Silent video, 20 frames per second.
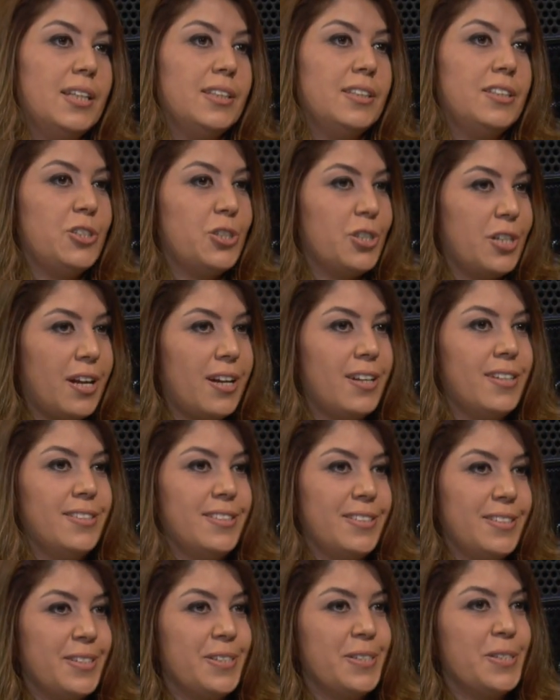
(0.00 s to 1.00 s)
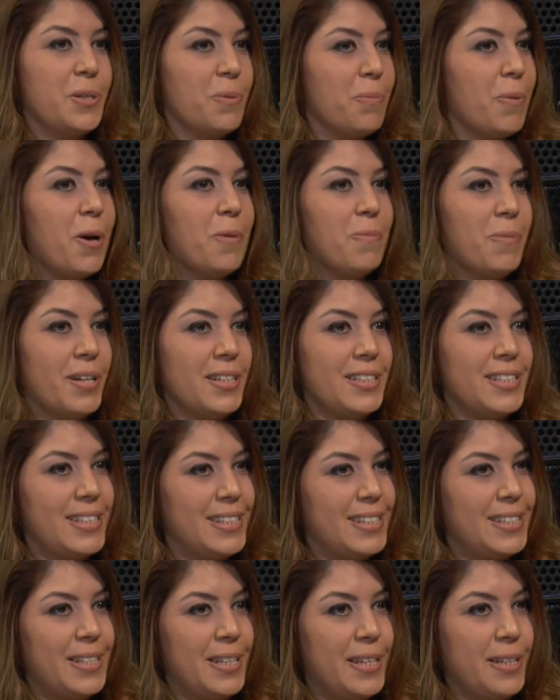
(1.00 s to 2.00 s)
kişiler e, tamamen
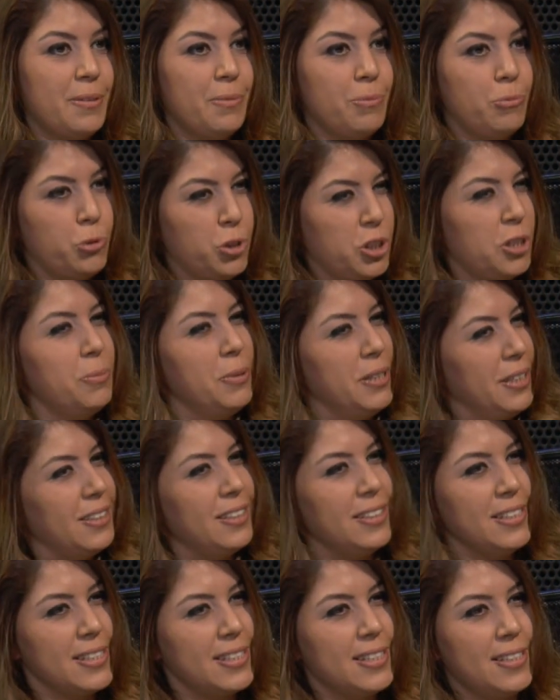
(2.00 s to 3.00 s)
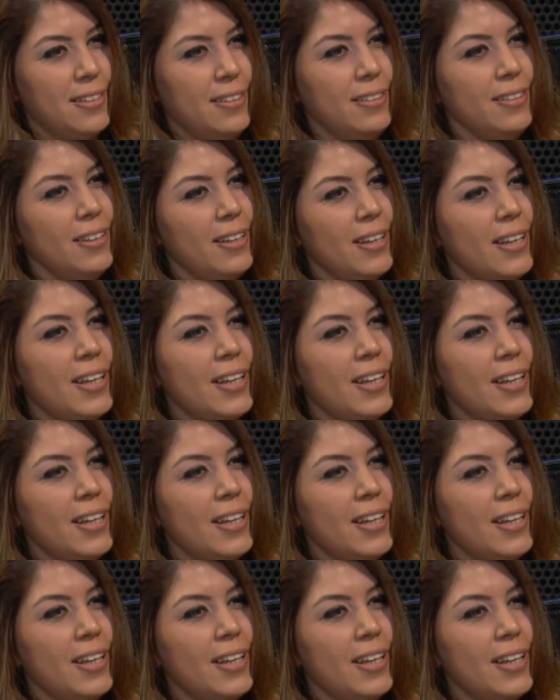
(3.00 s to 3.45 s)
size bu işi bildiğinizi